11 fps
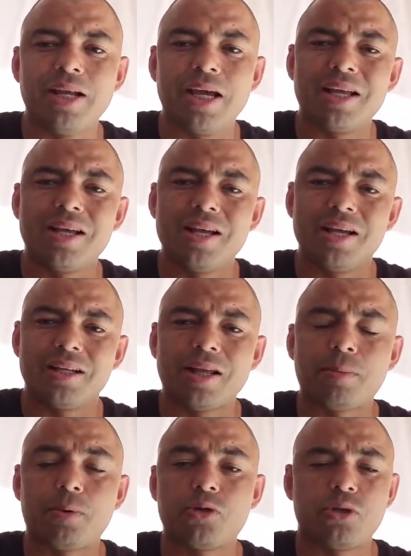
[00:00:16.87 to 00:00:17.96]
né,
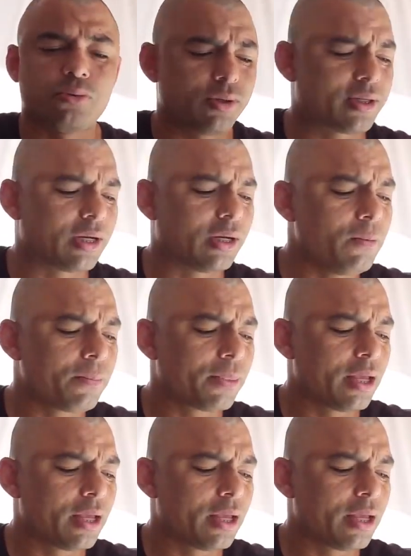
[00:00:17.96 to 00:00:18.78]
da prostituição,